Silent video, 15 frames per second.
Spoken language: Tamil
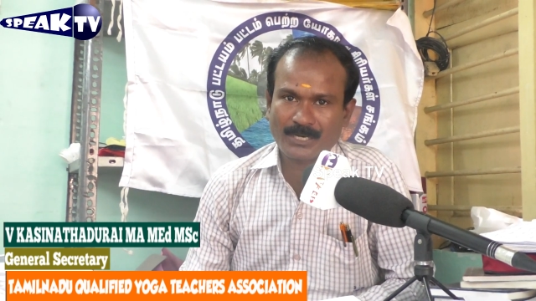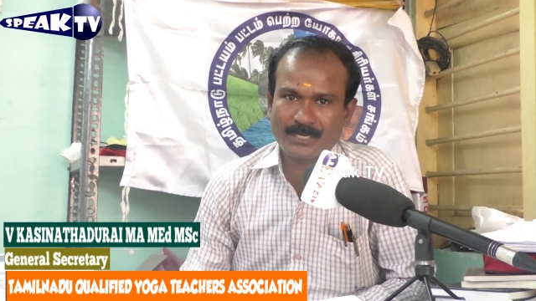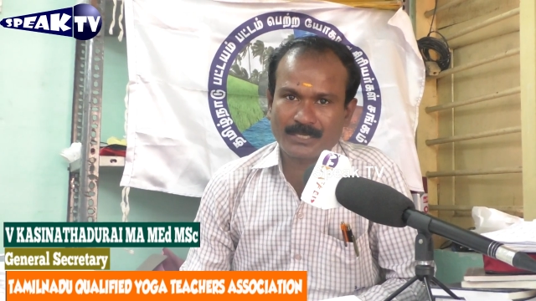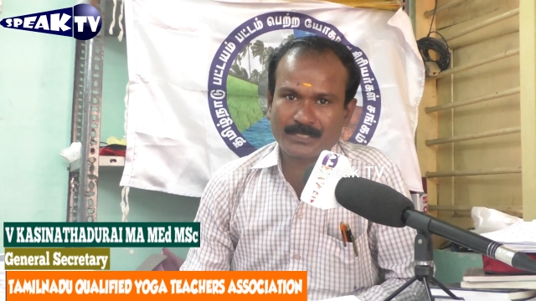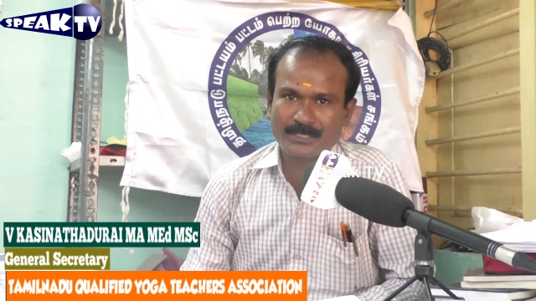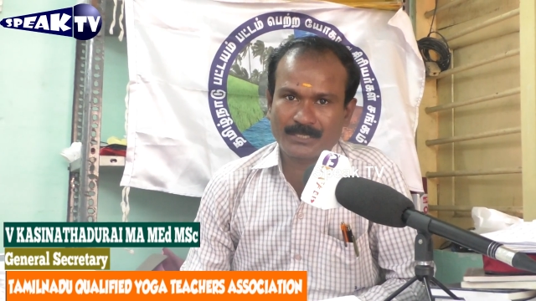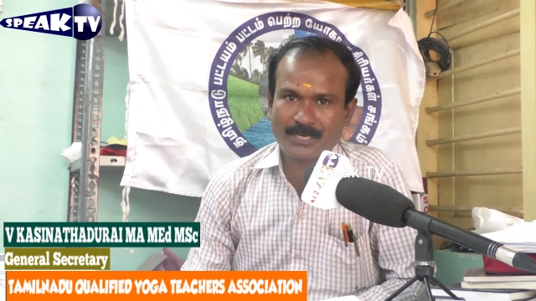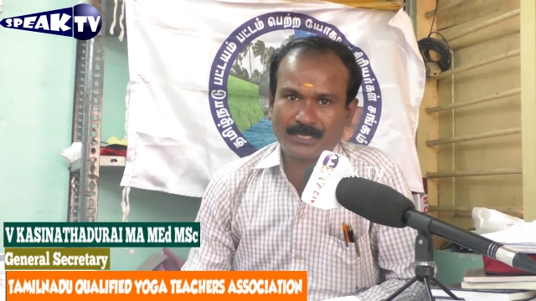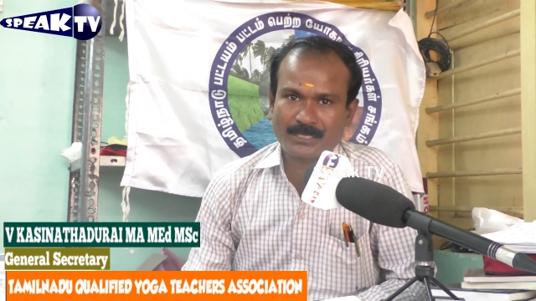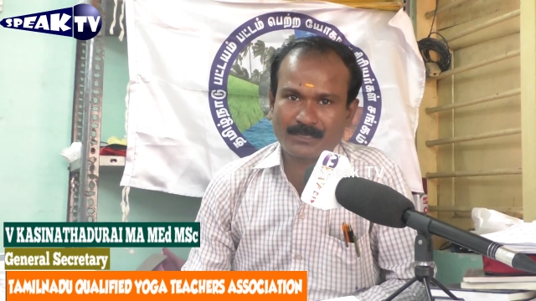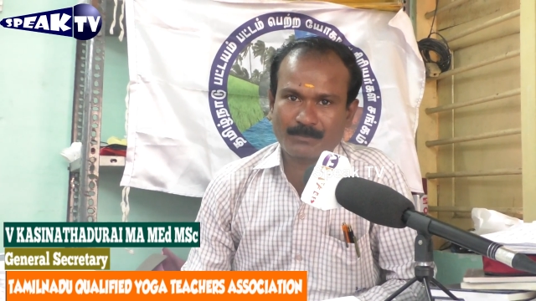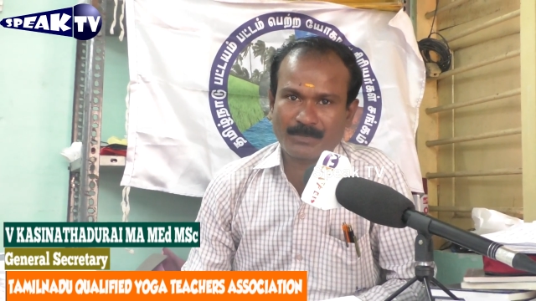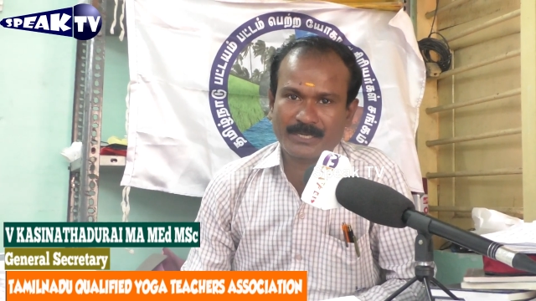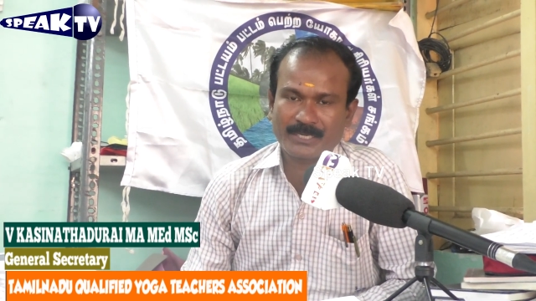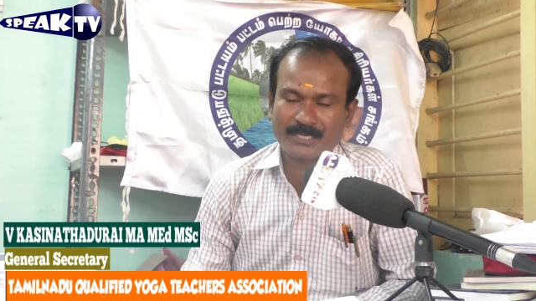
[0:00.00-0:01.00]
நல்லது
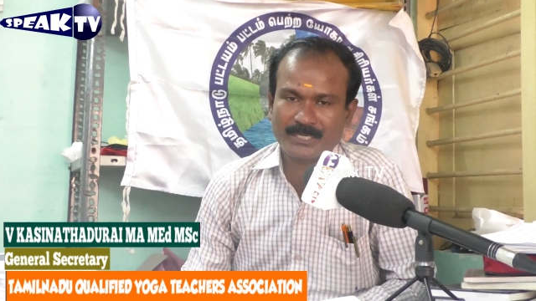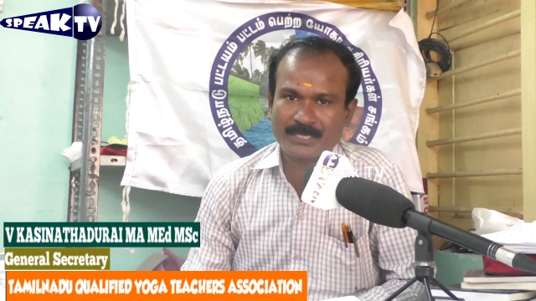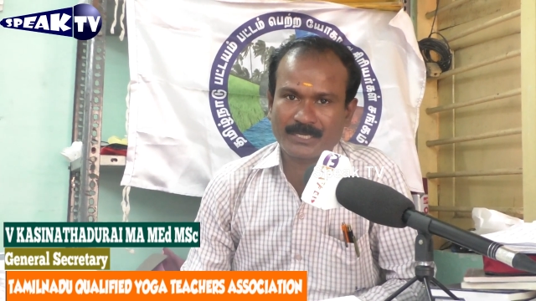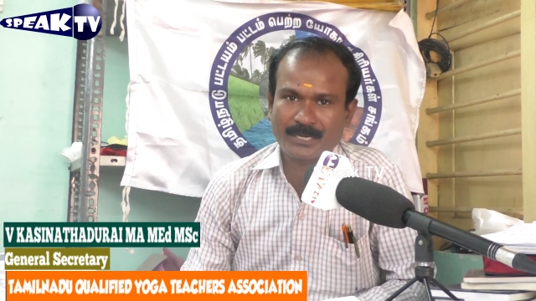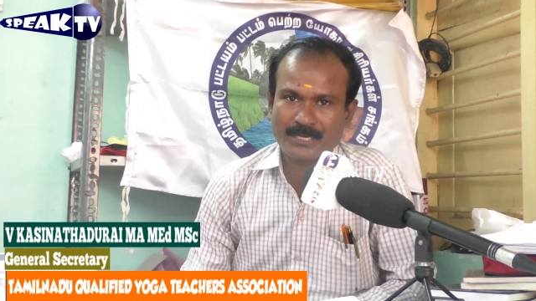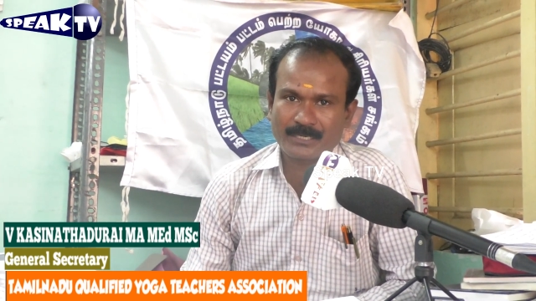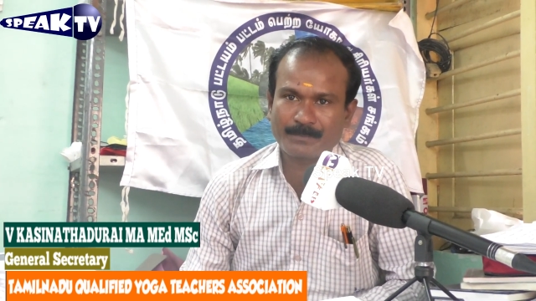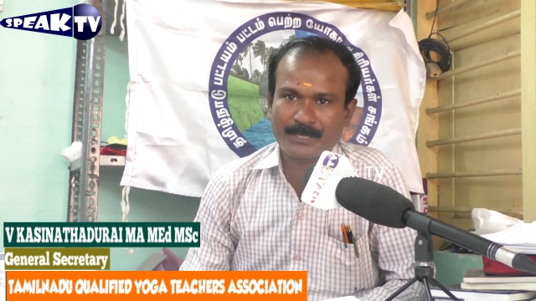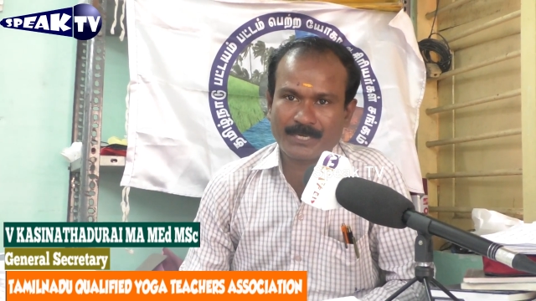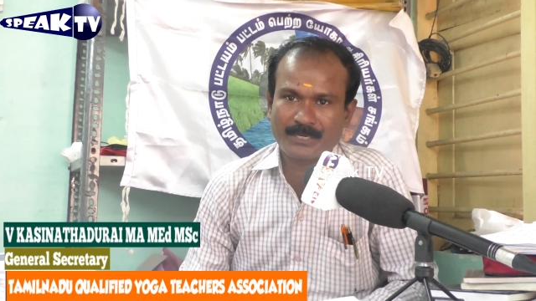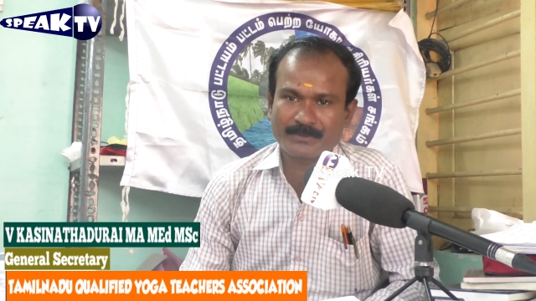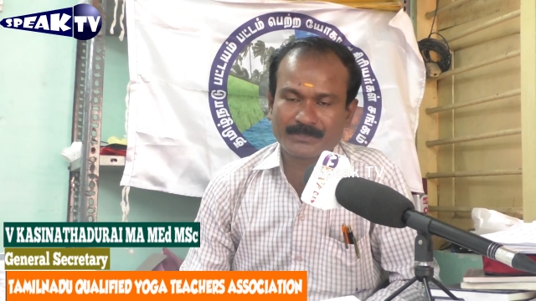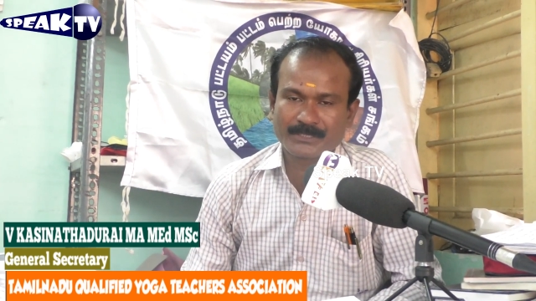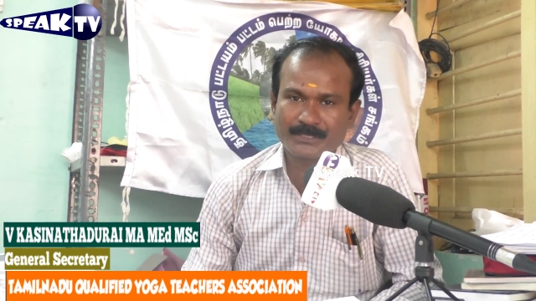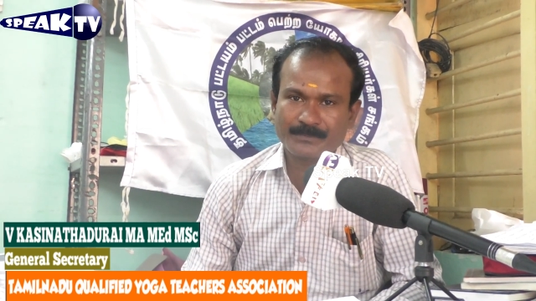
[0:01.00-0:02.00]
நடக்குமா என்ற
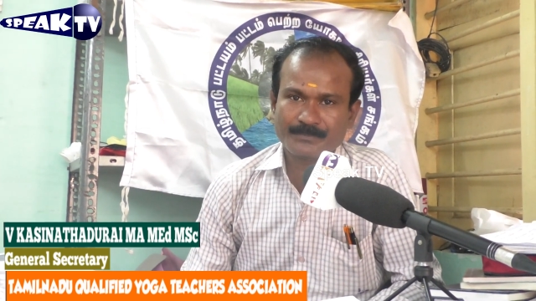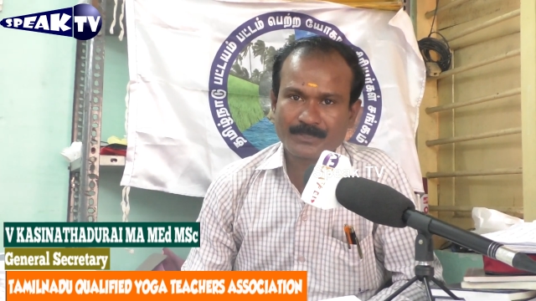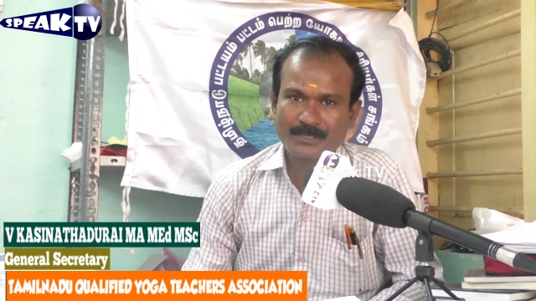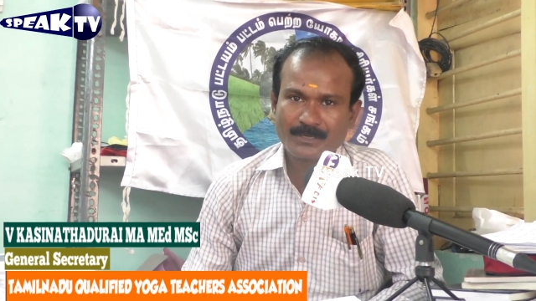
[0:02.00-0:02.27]
அடிப்படையில் வந்து